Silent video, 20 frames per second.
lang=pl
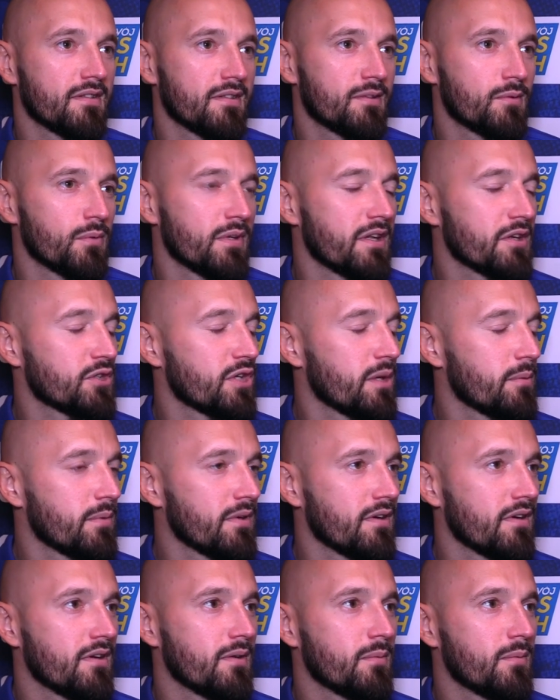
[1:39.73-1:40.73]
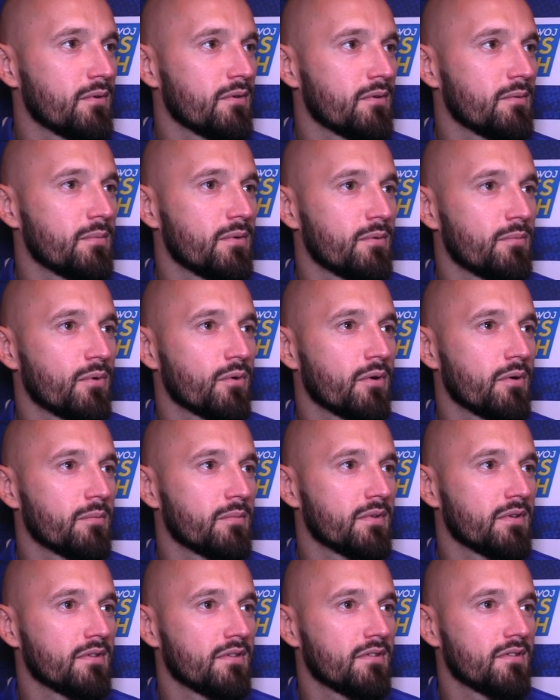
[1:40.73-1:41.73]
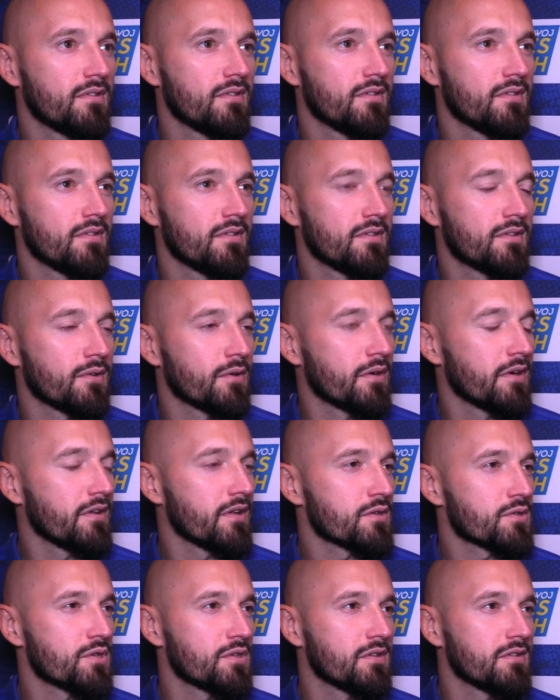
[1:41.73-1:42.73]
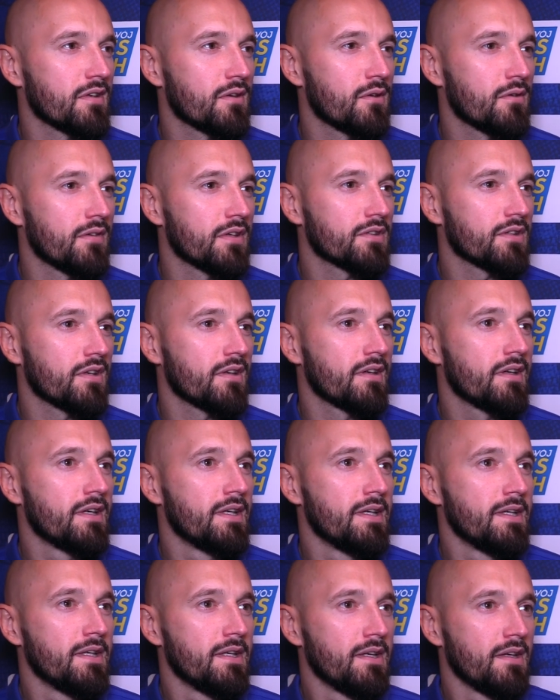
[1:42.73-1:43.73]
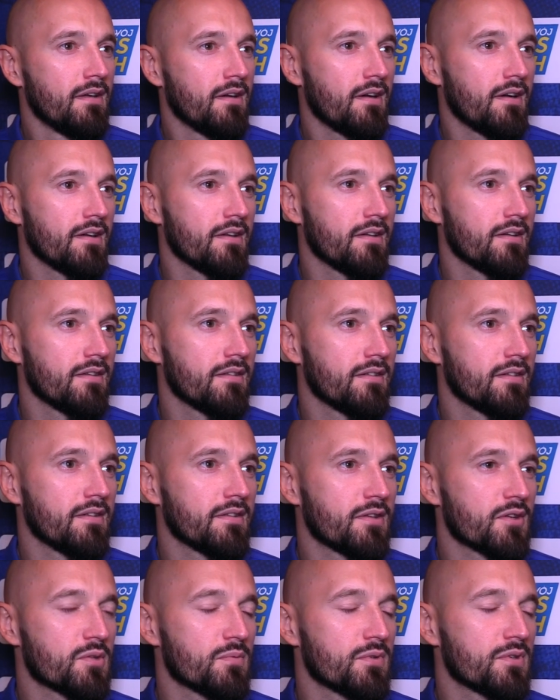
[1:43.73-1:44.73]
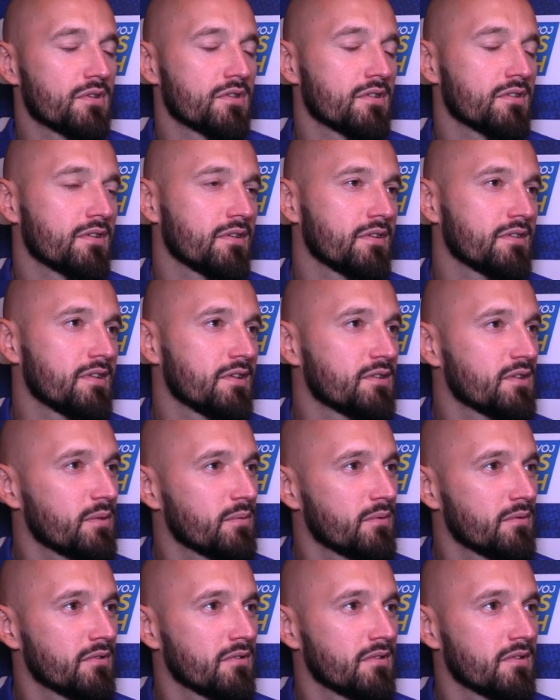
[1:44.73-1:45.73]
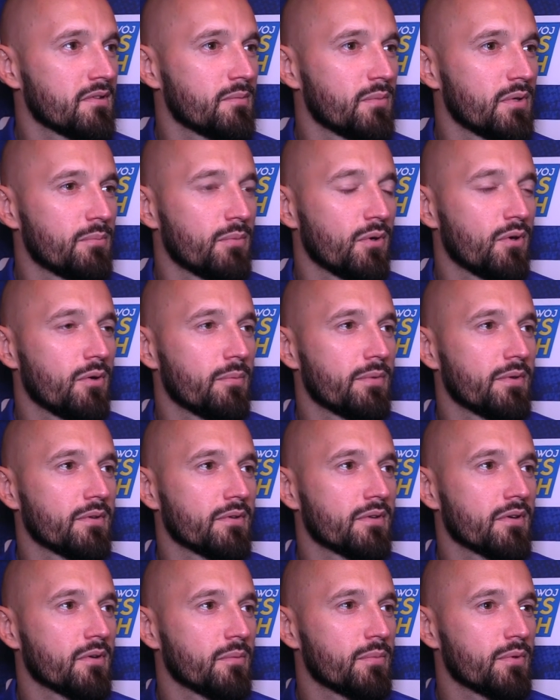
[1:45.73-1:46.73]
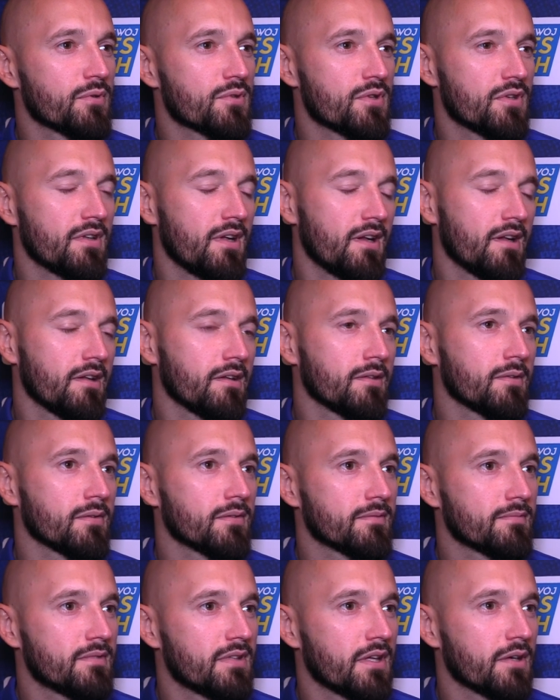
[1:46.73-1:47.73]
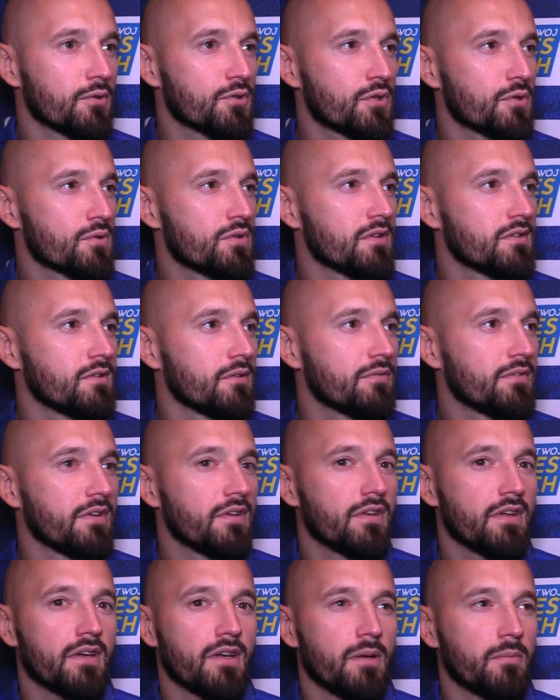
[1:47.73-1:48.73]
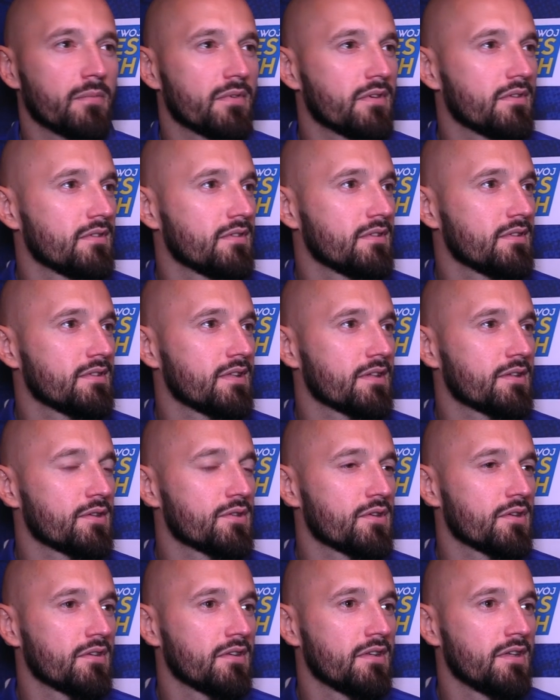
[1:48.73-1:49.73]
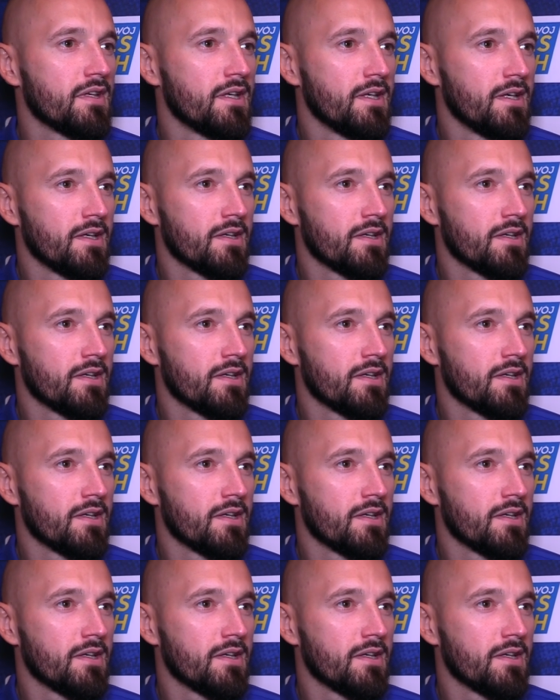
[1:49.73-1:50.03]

Zły na siebie, bo, bo mogłem e, trochę inaczej się zachować, ale, ale też myślę, że trochę sędzia zbyt pochopnie do tego podszedł, ale no, tego się już nie cofnie, nie gram e, za tydzień i,